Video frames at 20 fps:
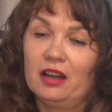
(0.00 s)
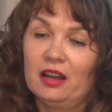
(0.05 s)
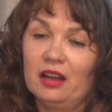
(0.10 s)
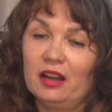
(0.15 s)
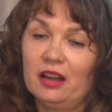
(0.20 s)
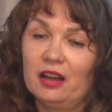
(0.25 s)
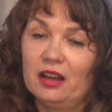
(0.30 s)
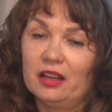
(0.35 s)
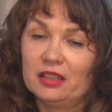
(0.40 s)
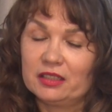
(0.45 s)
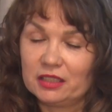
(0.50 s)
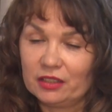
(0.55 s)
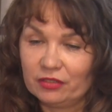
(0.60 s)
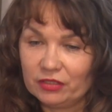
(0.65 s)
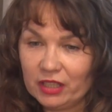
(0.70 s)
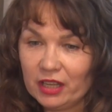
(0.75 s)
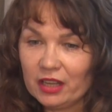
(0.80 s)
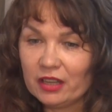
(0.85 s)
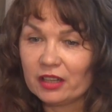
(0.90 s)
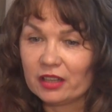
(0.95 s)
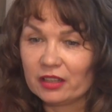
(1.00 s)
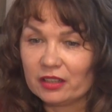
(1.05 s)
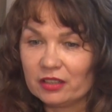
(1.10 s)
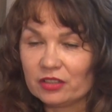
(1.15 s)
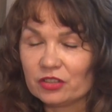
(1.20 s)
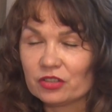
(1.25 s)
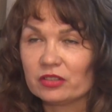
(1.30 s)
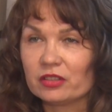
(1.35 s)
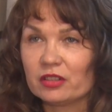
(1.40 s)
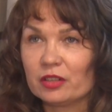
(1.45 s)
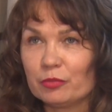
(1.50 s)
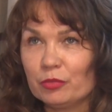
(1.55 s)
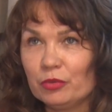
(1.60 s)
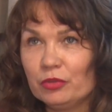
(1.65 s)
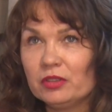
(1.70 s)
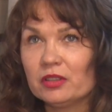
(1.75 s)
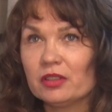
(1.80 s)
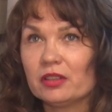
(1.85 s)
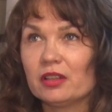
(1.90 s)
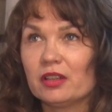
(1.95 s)
А основная, конечно,
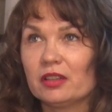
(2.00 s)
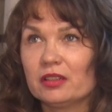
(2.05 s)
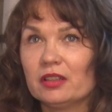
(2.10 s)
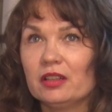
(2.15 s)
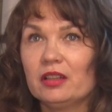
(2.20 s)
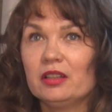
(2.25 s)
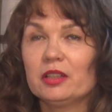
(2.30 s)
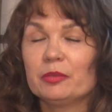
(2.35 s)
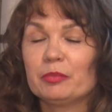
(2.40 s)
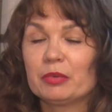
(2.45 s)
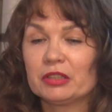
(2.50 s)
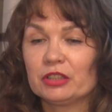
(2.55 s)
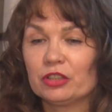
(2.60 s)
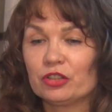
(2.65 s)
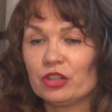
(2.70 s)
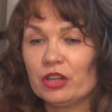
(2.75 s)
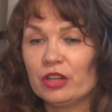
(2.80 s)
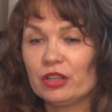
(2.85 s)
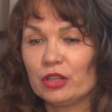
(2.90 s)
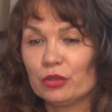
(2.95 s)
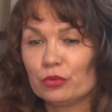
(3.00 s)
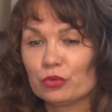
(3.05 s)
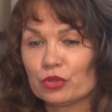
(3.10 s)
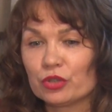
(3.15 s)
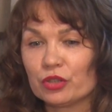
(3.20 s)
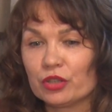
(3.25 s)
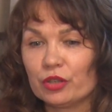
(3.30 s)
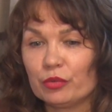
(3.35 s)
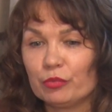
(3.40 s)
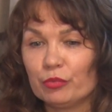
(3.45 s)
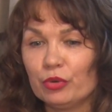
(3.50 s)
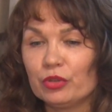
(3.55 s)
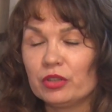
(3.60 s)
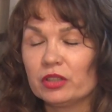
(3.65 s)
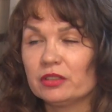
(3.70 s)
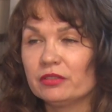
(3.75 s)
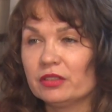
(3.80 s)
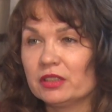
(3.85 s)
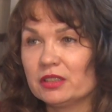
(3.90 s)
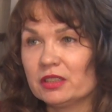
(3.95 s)
работа, она на протяжении уже
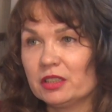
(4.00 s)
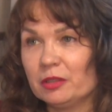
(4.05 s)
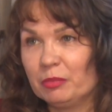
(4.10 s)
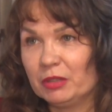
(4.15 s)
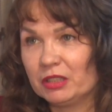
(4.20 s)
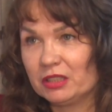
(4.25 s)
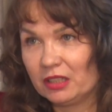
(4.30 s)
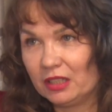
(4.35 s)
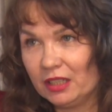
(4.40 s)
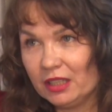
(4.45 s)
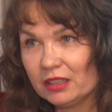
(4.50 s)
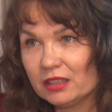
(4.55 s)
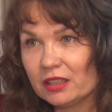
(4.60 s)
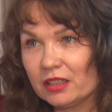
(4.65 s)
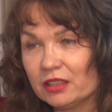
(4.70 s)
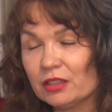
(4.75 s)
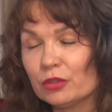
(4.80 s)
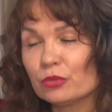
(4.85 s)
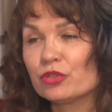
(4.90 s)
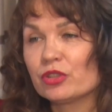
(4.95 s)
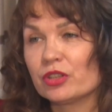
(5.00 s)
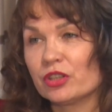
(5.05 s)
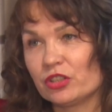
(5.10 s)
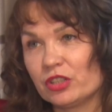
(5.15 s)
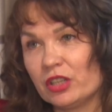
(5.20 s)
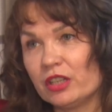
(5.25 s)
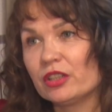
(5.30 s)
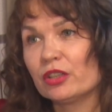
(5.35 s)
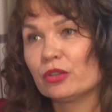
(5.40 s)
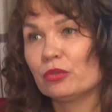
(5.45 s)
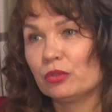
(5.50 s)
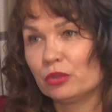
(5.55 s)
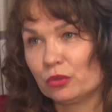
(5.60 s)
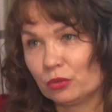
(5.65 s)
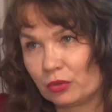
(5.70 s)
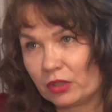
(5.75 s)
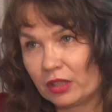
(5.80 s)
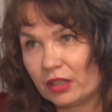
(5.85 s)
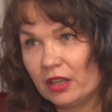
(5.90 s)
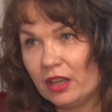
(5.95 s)
более 25 лет – это учреждение
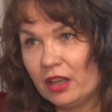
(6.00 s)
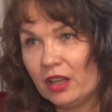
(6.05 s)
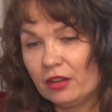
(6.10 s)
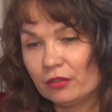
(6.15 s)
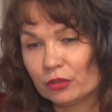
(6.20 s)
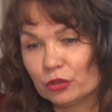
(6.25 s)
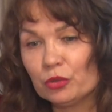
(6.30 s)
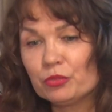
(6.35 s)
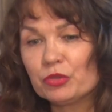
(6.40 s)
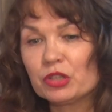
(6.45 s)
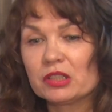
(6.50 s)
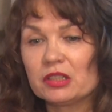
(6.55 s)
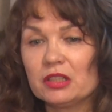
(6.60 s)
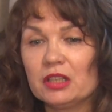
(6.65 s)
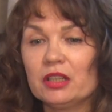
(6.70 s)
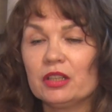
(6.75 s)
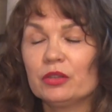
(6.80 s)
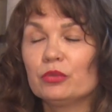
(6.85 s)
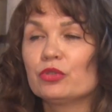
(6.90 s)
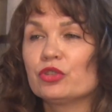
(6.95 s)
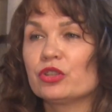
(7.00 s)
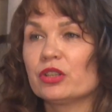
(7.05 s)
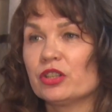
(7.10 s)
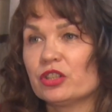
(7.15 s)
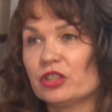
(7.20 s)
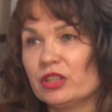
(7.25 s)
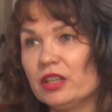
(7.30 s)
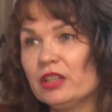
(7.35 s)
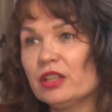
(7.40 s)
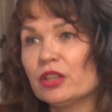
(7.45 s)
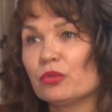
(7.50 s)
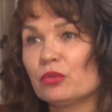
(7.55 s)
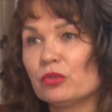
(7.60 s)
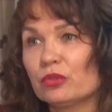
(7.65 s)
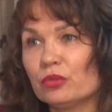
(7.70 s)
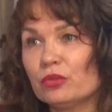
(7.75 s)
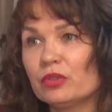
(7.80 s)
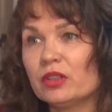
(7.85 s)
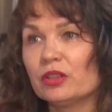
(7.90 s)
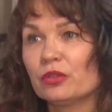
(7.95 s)
культуры. В том числе и учреждение
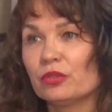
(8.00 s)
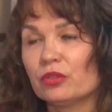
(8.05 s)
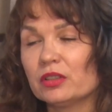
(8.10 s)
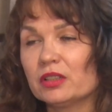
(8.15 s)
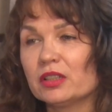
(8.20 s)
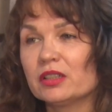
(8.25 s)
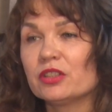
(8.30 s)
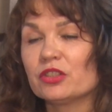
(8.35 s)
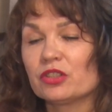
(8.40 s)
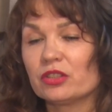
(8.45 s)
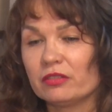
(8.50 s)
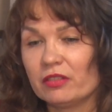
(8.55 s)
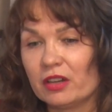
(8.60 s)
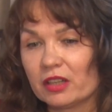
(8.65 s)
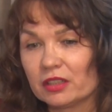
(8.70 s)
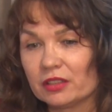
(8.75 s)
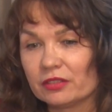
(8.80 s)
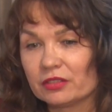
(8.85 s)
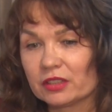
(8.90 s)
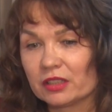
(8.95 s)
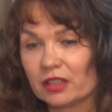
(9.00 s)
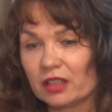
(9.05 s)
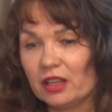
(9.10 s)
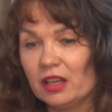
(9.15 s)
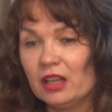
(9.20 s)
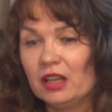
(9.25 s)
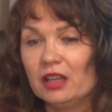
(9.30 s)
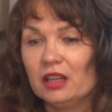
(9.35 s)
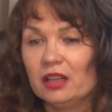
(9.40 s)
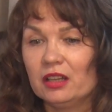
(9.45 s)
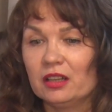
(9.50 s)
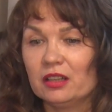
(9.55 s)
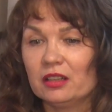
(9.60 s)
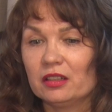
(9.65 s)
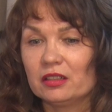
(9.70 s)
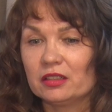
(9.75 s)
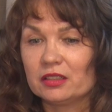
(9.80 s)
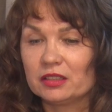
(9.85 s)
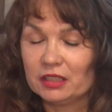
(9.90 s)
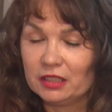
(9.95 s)
культуры города Нижневартовска.
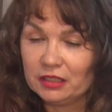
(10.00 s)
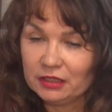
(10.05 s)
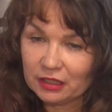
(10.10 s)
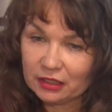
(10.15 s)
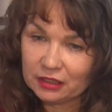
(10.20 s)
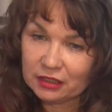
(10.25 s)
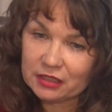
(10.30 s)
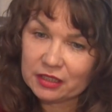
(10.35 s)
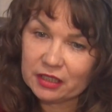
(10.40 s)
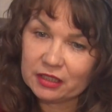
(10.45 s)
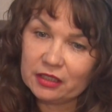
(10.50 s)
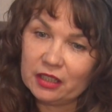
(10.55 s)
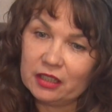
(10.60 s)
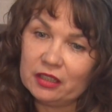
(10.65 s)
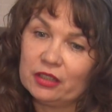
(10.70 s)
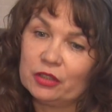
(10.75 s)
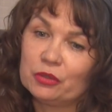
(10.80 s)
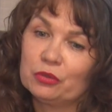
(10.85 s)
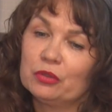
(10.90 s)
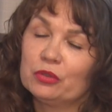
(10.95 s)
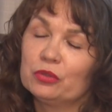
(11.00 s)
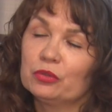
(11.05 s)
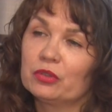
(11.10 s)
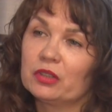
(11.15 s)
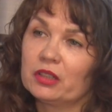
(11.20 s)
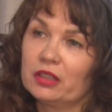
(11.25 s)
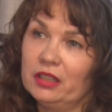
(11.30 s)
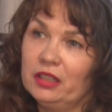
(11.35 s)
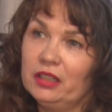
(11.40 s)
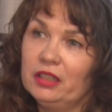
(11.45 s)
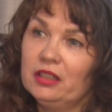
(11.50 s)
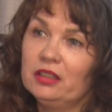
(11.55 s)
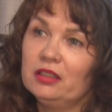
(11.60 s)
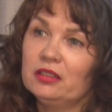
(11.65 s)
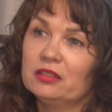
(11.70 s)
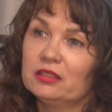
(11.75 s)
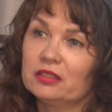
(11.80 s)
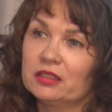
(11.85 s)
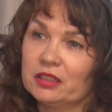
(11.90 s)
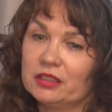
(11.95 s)
А, Центр национальных культур
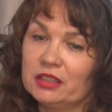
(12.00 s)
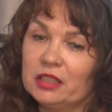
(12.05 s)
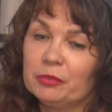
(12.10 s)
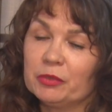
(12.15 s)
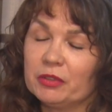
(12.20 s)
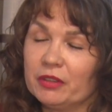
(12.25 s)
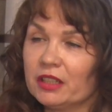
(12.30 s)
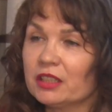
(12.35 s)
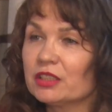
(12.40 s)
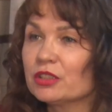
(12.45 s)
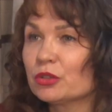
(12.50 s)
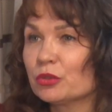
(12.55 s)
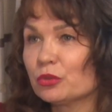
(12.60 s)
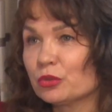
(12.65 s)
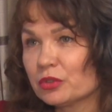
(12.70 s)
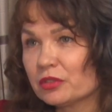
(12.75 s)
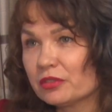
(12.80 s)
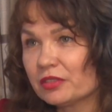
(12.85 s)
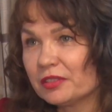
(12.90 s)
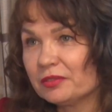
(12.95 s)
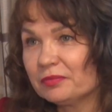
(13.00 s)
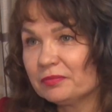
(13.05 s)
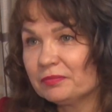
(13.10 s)
и затем Дворец искусств.